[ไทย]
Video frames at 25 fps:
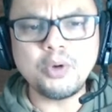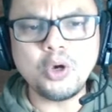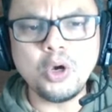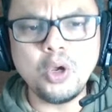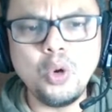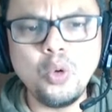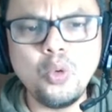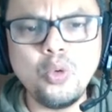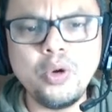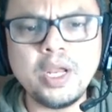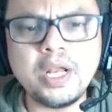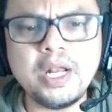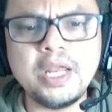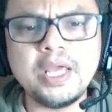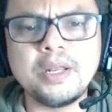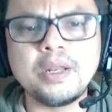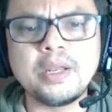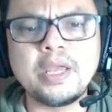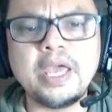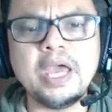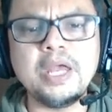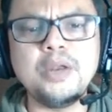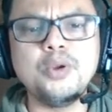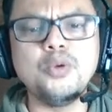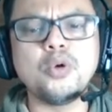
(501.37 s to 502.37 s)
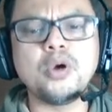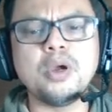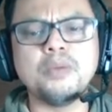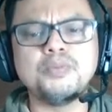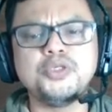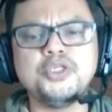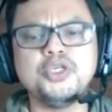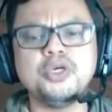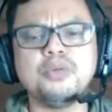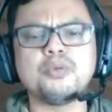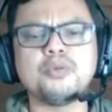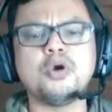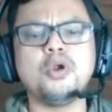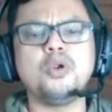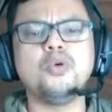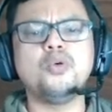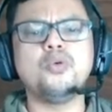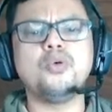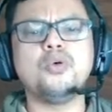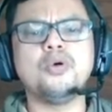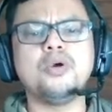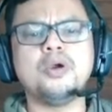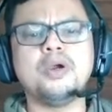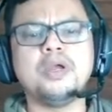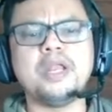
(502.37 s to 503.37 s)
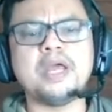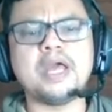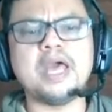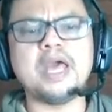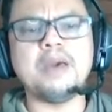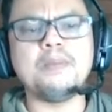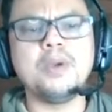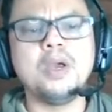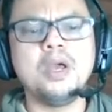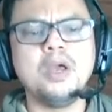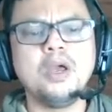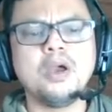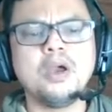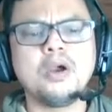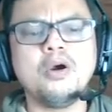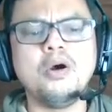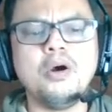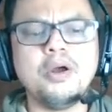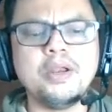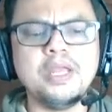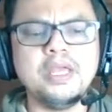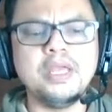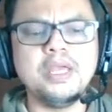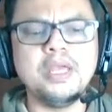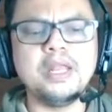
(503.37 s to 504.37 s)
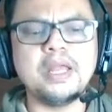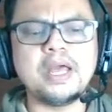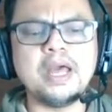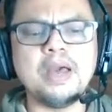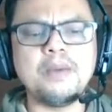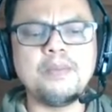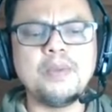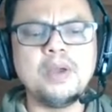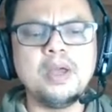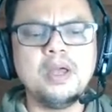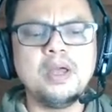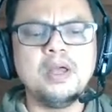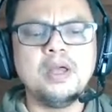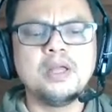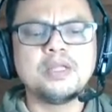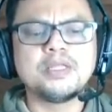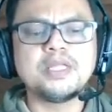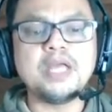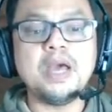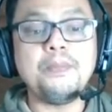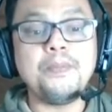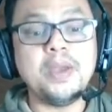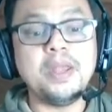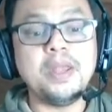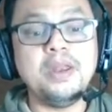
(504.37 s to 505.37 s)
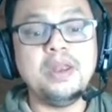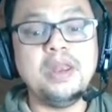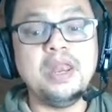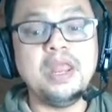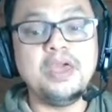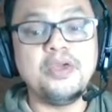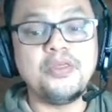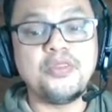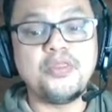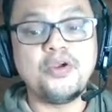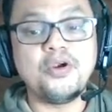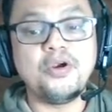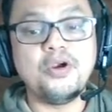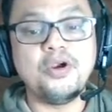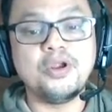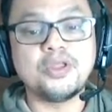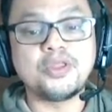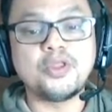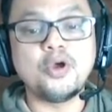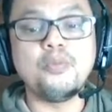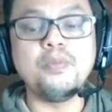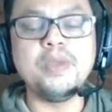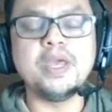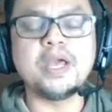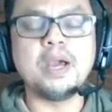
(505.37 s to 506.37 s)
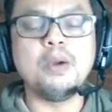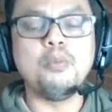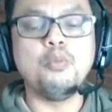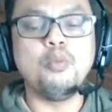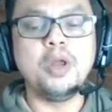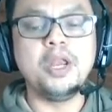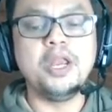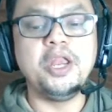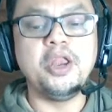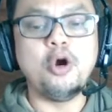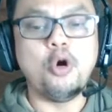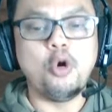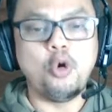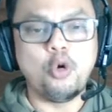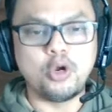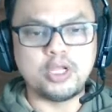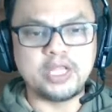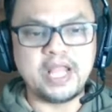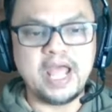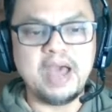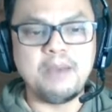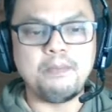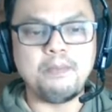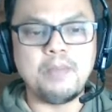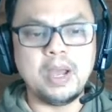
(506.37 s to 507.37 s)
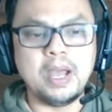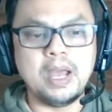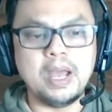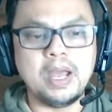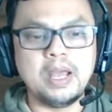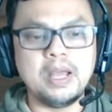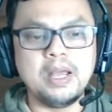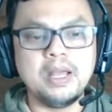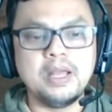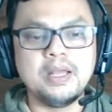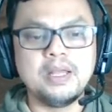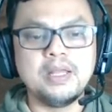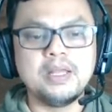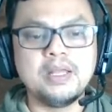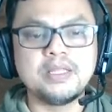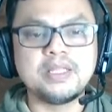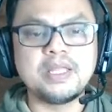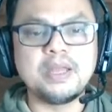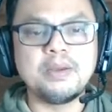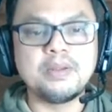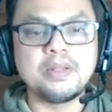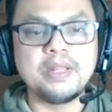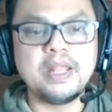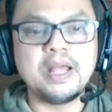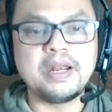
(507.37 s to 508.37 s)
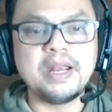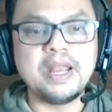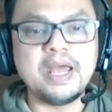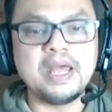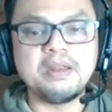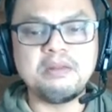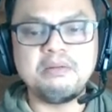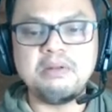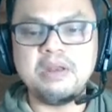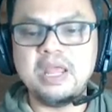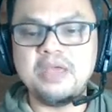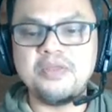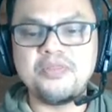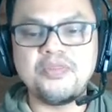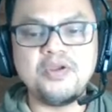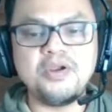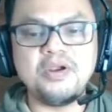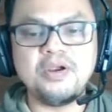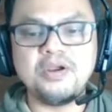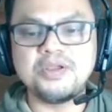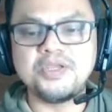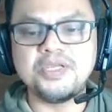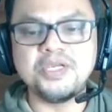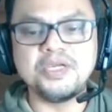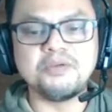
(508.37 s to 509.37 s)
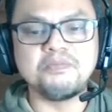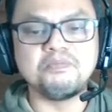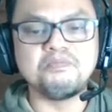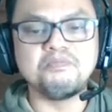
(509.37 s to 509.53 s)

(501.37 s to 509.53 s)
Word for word: ก็รู้นักเรียนแค่ดูคำเชื่อมก็รู้นะครับข้อนี้นะครับถ้าเป็น neither ต้องมีคำว่า nor ตามมา ดังนั้น neither จึง